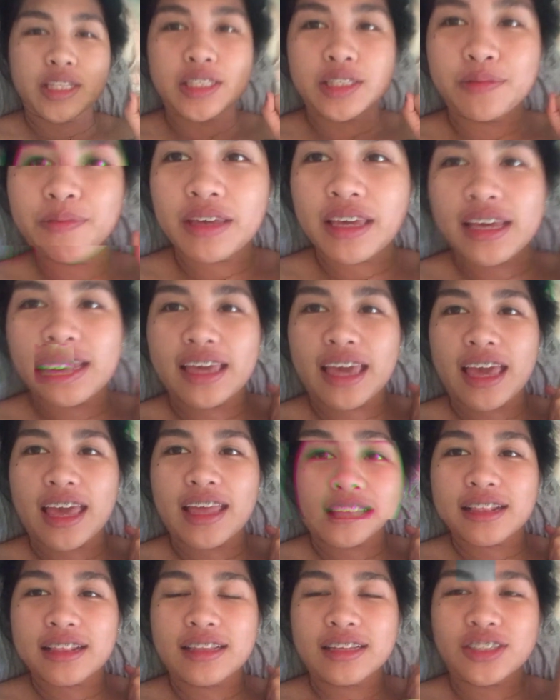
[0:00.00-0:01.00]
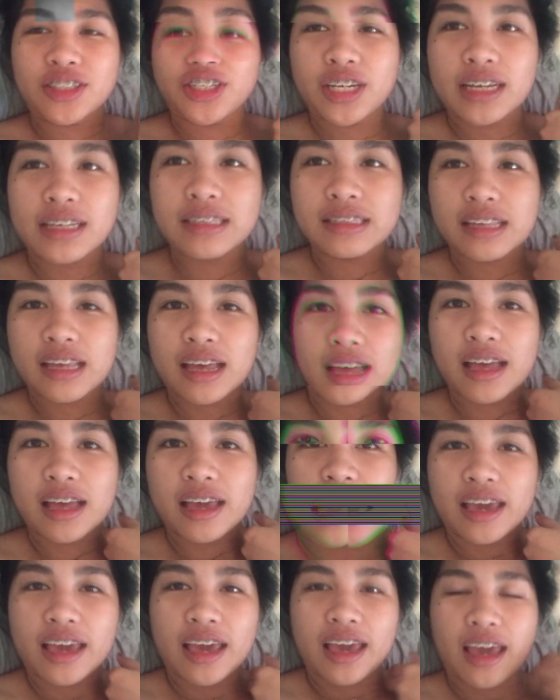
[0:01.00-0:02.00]
it's me again, Jessa,
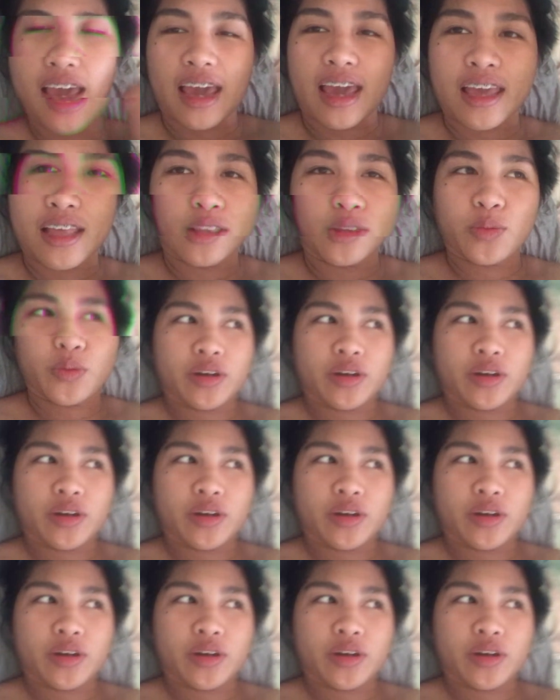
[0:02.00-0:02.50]
and